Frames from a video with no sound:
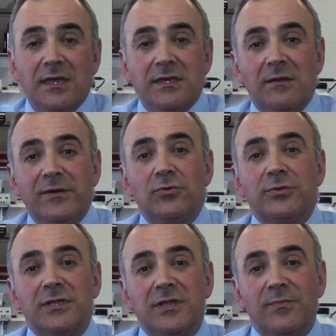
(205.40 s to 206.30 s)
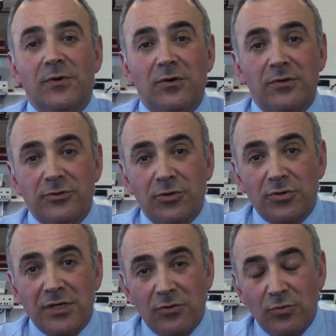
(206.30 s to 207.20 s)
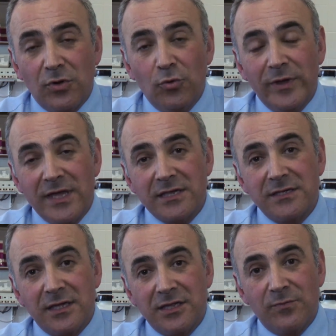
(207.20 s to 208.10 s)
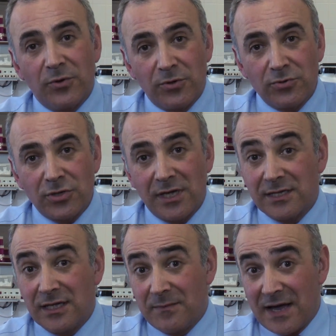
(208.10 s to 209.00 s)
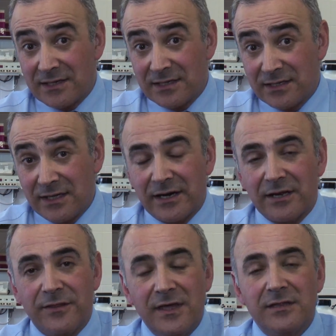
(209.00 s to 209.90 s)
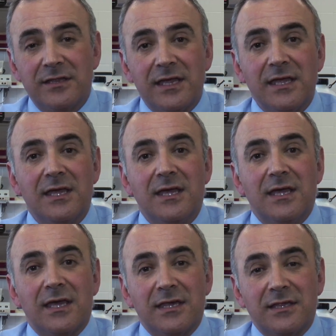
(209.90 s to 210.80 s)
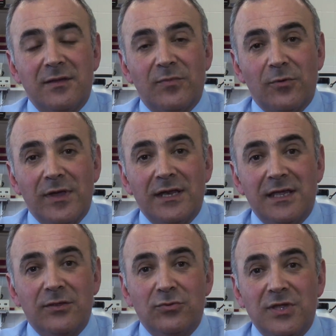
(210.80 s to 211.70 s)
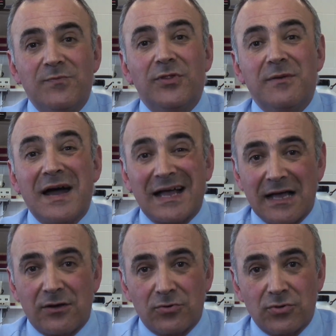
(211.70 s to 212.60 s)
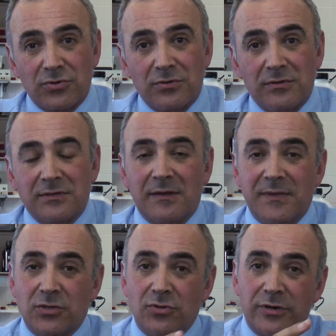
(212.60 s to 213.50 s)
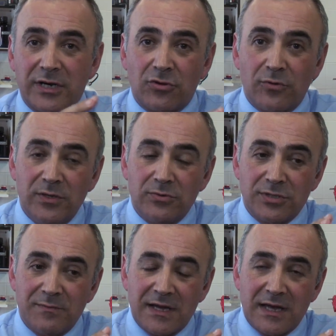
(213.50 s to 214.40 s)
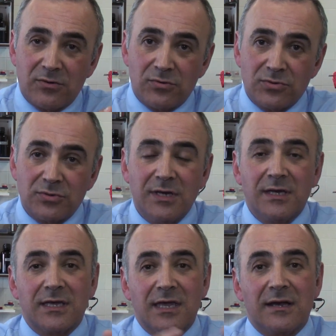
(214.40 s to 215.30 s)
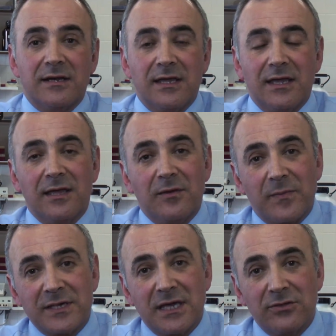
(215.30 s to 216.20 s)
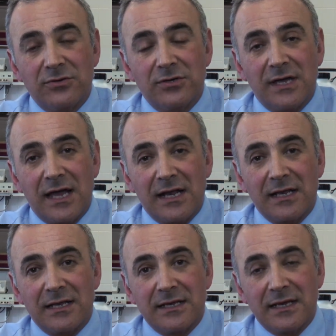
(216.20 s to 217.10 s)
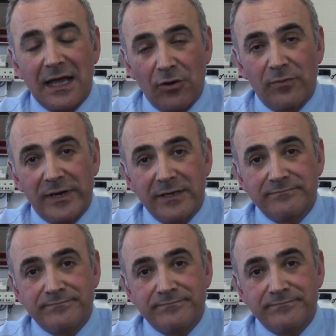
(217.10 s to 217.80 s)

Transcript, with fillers: Y el virus de tipo 2, el VIH de tipo 2, que es el más reciente, este proviene de un tipo de macacos. También son retrovirus de macacos que han eh, pasado al, hombre.